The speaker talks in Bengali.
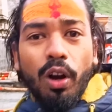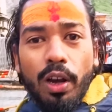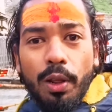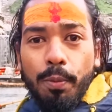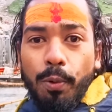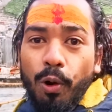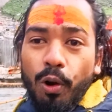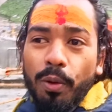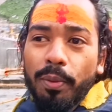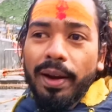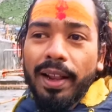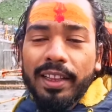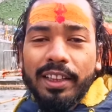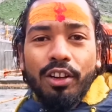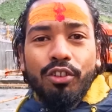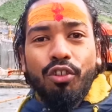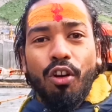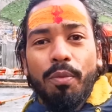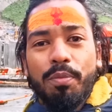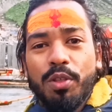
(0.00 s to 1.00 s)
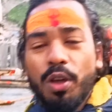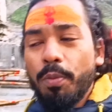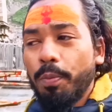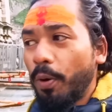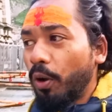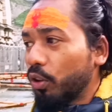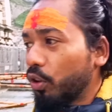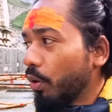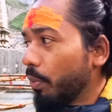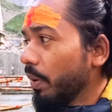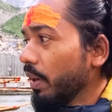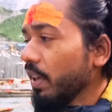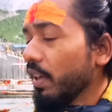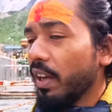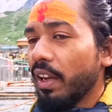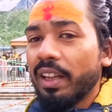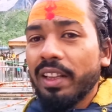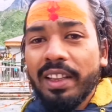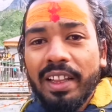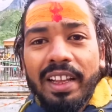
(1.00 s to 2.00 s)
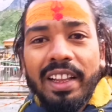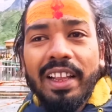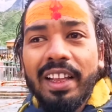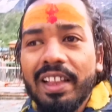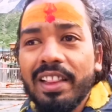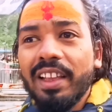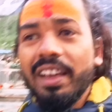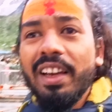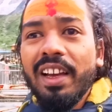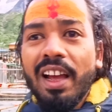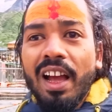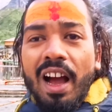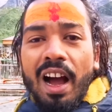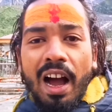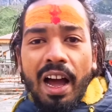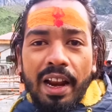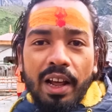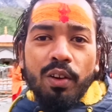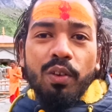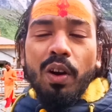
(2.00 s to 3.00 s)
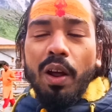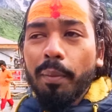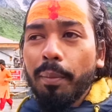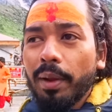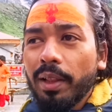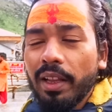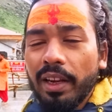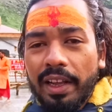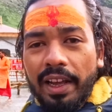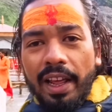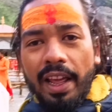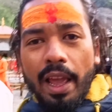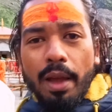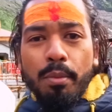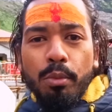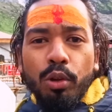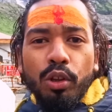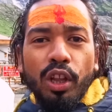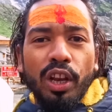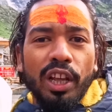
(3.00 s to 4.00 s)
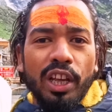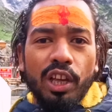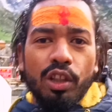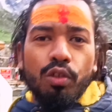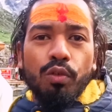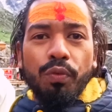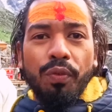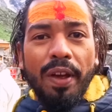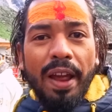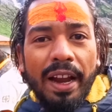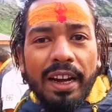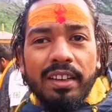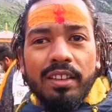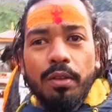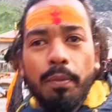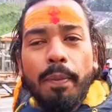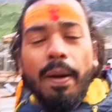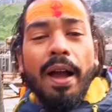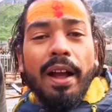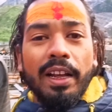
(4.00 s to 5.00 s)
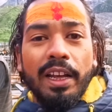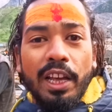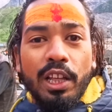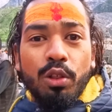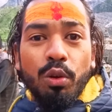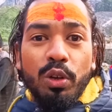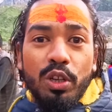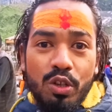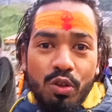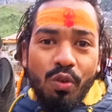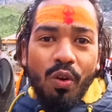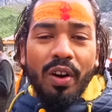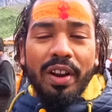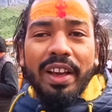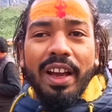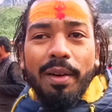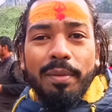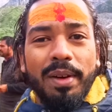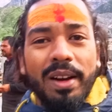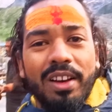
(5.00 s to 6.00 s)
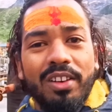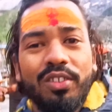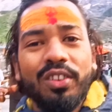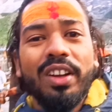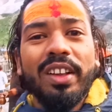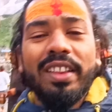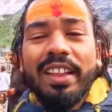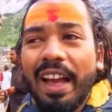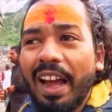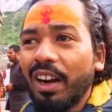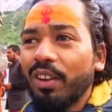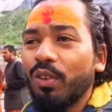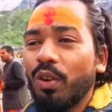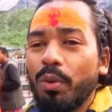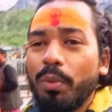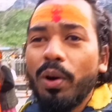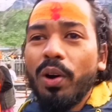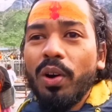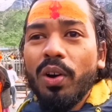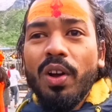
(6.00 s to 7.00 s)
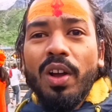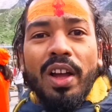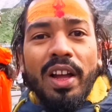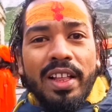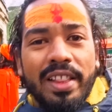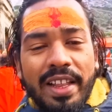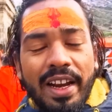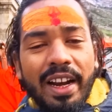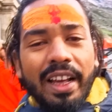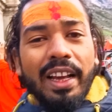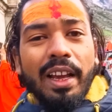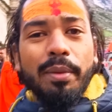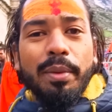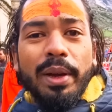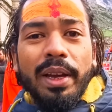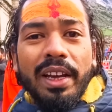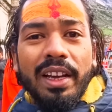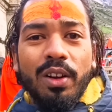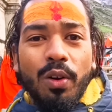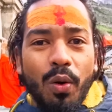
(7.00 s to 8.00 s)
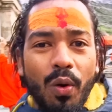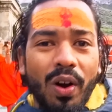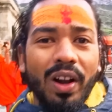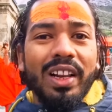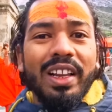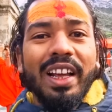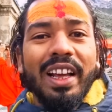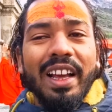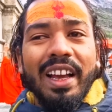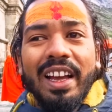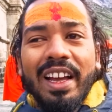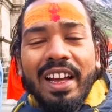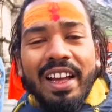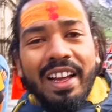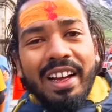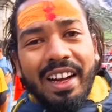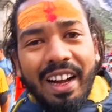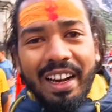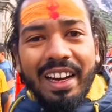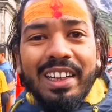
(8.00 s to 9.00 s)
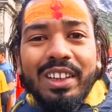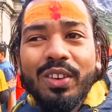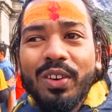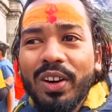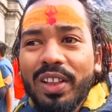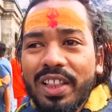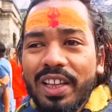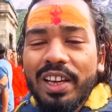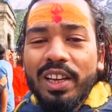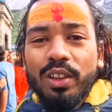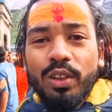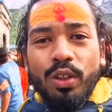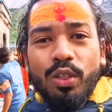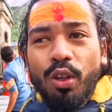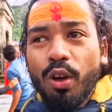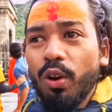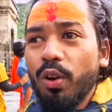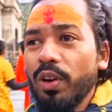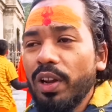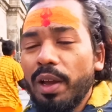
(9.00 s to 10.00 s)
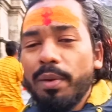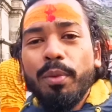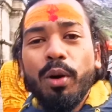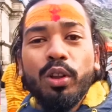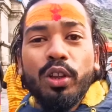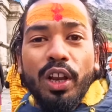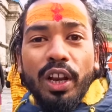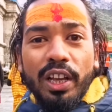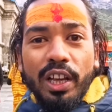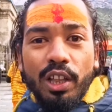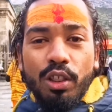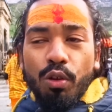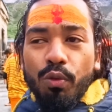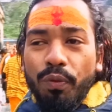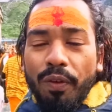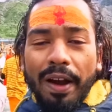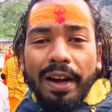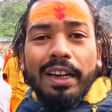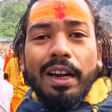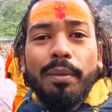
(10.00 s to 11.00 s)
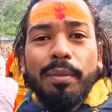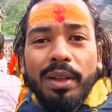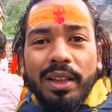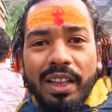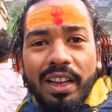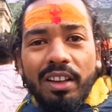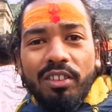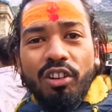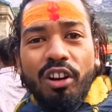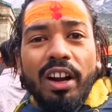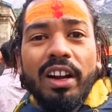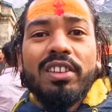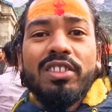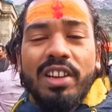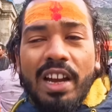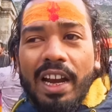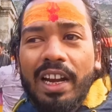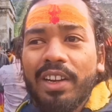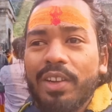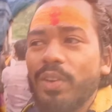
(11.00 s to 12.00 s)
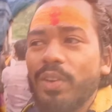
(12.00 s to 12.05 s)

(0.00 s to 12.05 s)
সকালে ভোরবেলাতে সবচেয়ে প্রথমে দিয়ে দিয়েছি আর এখন আপনাদেরকে এই মন্দিরে কিছু ফ্যাক্ট বা কিছু স্টোরি আপনার সঙ্গে শেয়ার করব যেটাকে আমি গুগল থেকে কালেক্ট করেছি তো চলুন এই মন্দিরে কিছু ফ্যাক্ট আপনাদের সঙ্গে শেয়ার